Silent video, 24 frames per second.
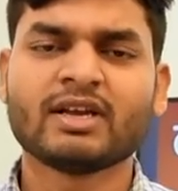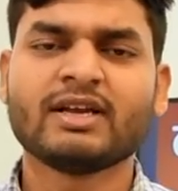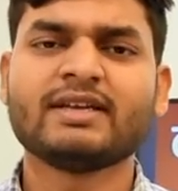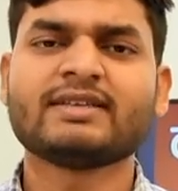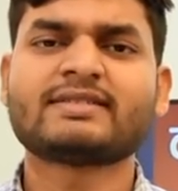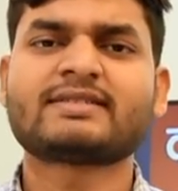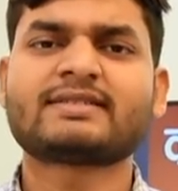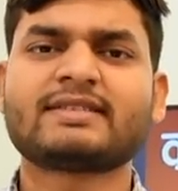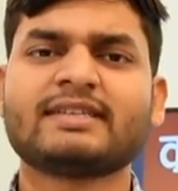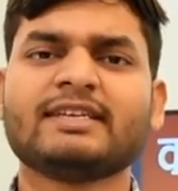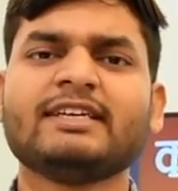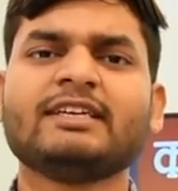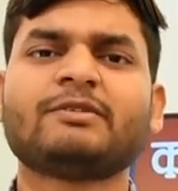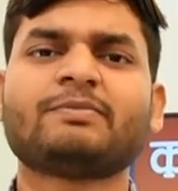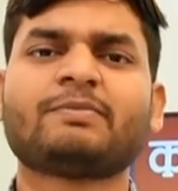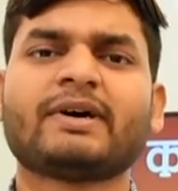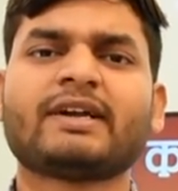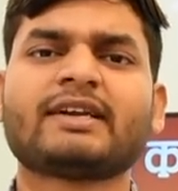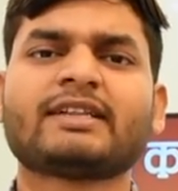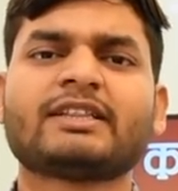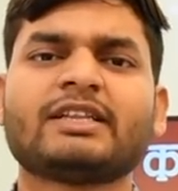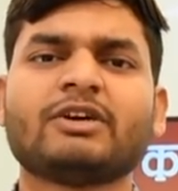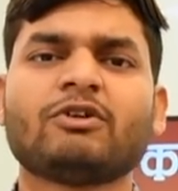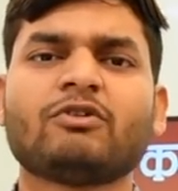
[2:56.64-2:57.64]
इस सीट
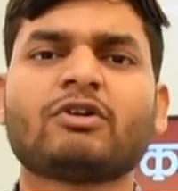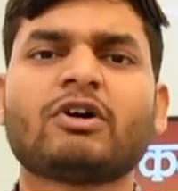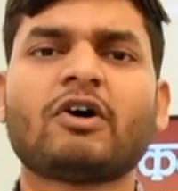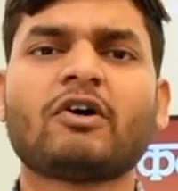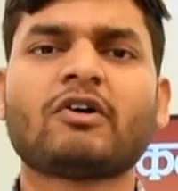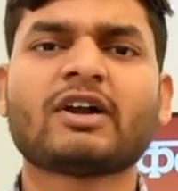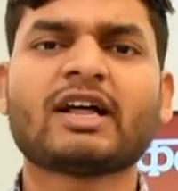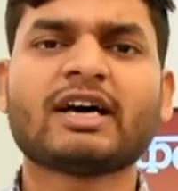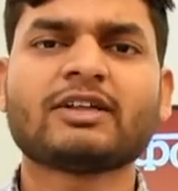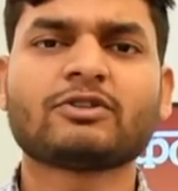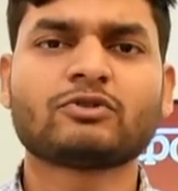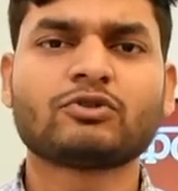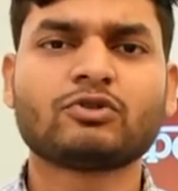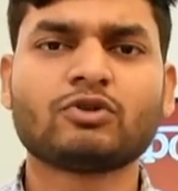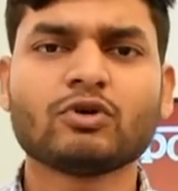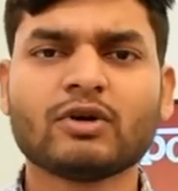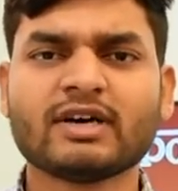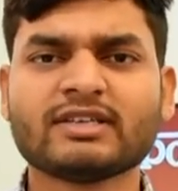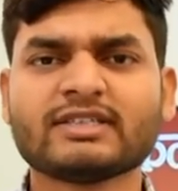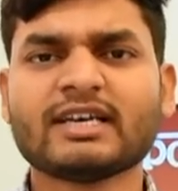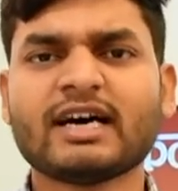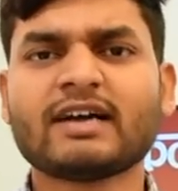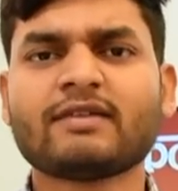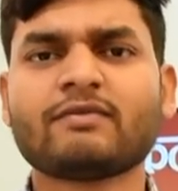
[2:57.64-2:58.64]
पर देवगौड़ा
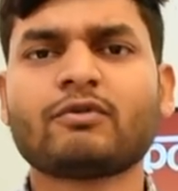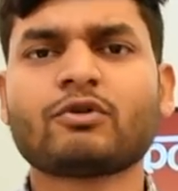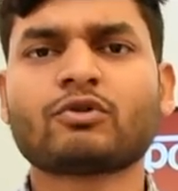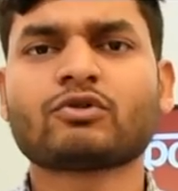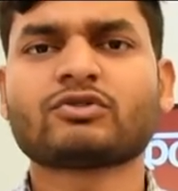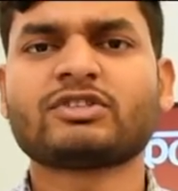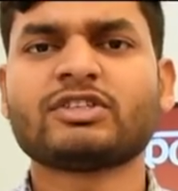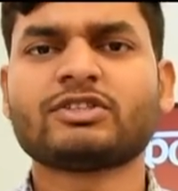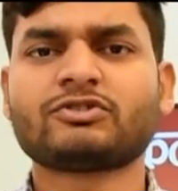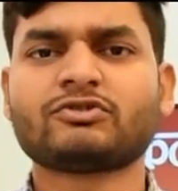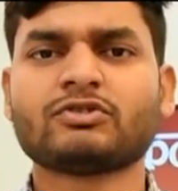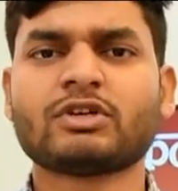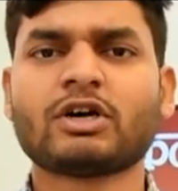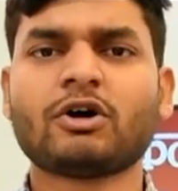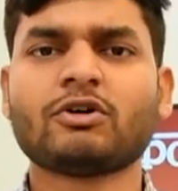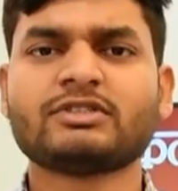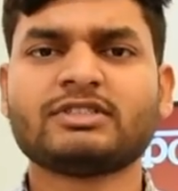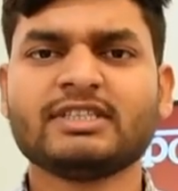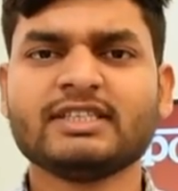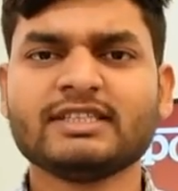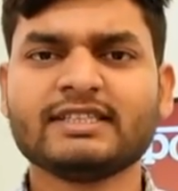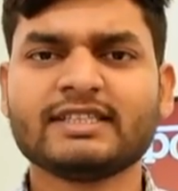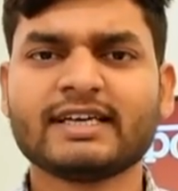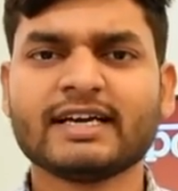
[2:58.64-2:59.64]
2000 वोटों से चुनाव
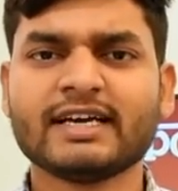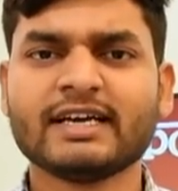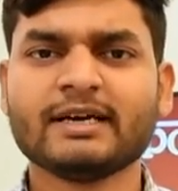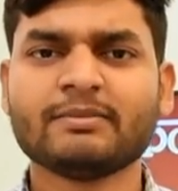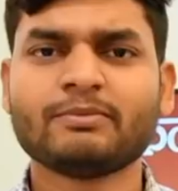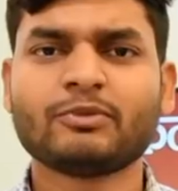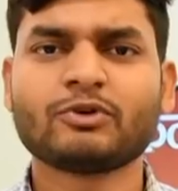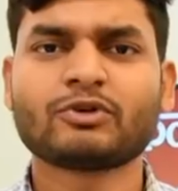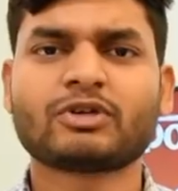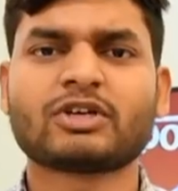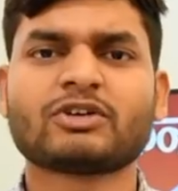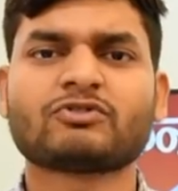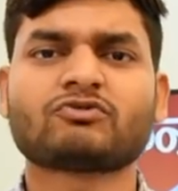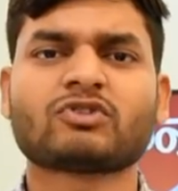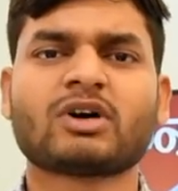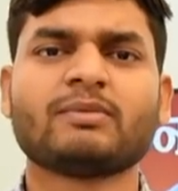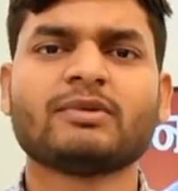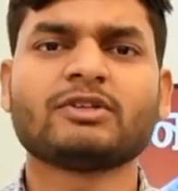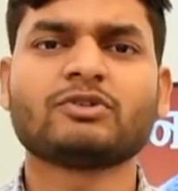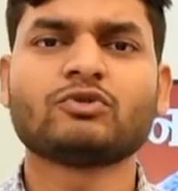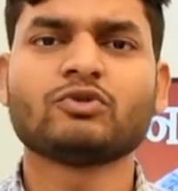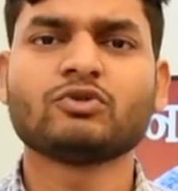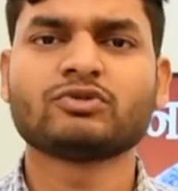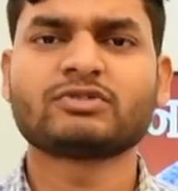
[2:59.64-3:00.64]
जीत गए
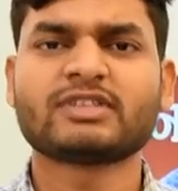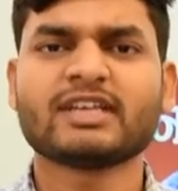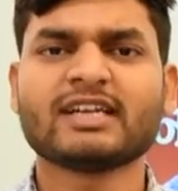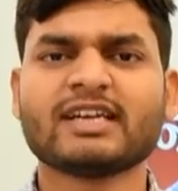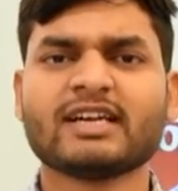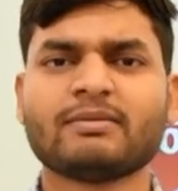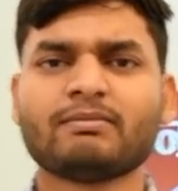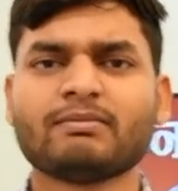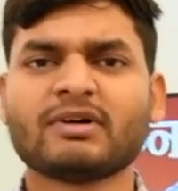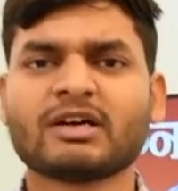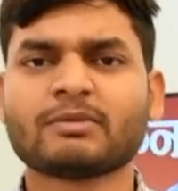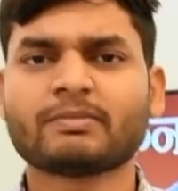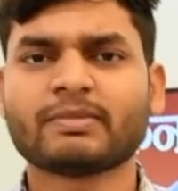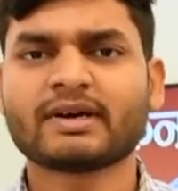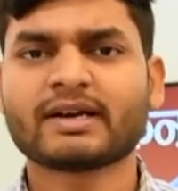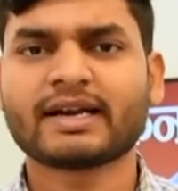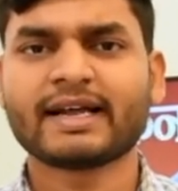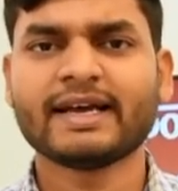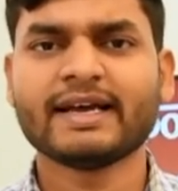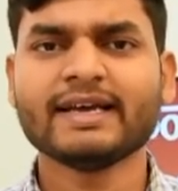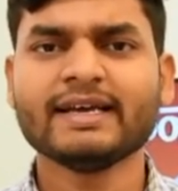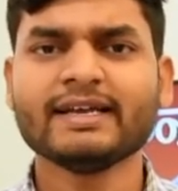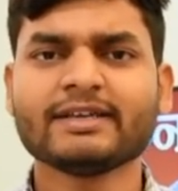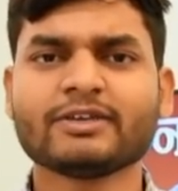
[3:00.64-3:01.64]
पुट्टास्वामी दूसरे नंबर पर
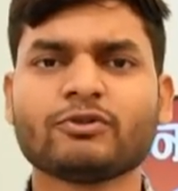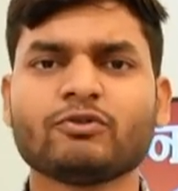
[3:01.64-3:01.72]
रहे